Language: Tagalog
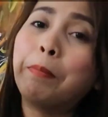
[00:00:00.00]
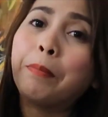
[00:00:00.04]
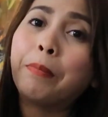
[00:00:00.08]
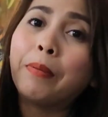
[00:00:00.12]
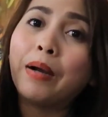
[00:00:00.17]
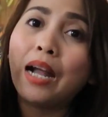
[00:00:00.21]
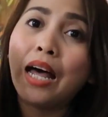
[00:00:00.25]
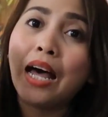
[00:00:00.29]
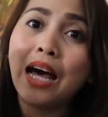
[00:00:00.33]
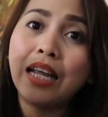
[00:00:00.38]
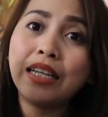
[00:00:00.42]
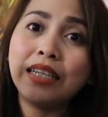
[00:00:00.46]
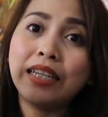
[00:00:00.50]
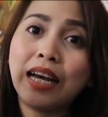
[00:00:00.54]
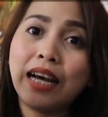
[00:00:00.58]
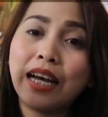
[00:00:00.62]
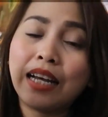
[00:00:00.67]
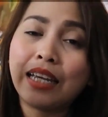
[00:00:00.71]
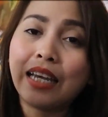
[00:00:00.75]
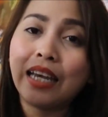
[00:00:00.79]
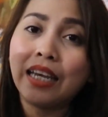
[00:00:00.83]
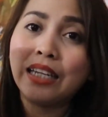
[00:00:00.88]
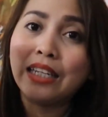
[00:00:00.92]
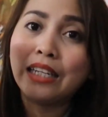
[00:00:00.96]

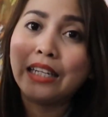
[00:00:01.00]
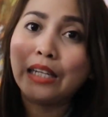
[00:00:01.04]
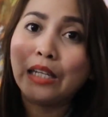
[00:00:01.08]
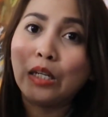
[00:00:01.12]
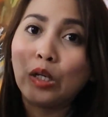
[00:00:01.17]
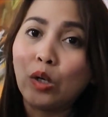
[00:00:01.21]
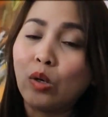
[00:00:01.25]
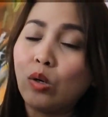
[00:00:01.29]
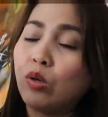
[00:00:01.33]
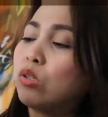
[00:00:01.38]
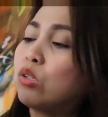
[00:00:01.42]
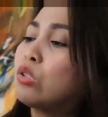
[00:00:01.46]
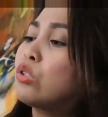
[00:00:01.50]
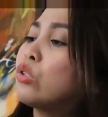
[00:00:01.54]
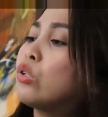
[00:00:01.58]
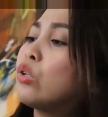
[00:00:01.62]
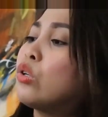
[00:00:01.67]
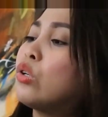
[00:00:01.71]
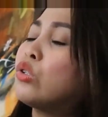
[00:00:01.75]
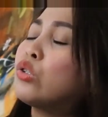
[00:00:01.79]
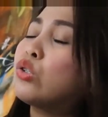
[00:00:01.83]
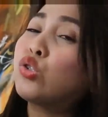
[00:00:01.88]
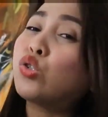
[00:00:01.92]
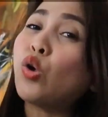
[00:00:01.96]
Prada Candy
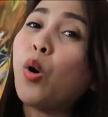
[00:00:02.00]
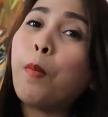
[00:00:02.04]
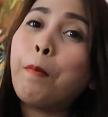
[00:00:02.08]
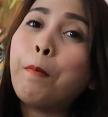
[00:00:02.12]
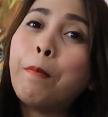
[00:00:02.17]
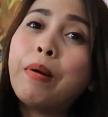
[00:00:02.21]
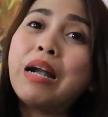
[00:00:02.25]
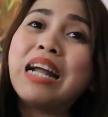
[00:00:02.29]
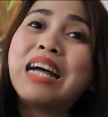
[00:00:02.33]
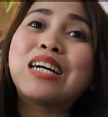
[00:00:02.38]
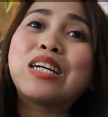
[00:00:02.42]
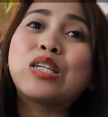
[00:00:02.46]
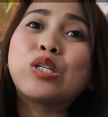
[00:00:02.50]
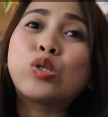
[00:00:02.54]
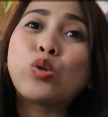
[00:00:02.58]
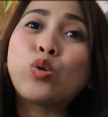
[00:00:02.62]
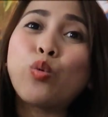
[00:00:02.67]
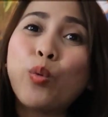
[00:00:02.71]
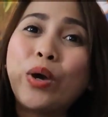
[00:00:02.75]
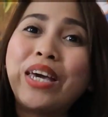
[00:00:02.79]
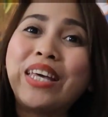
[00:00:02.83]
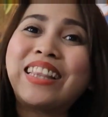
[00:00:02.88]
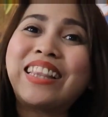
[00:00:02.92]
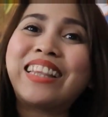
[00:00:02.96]
Gloss, sobrang
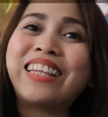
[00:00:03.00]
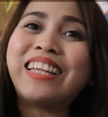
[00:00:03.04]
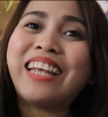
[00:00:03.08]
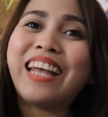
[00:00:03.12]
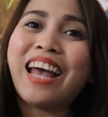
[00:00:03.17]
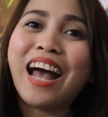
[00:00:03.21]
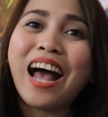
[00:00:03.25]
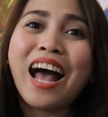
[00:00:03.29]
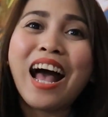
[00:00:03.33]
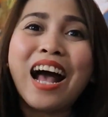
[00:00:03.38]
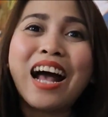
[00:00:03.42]
sweet niya.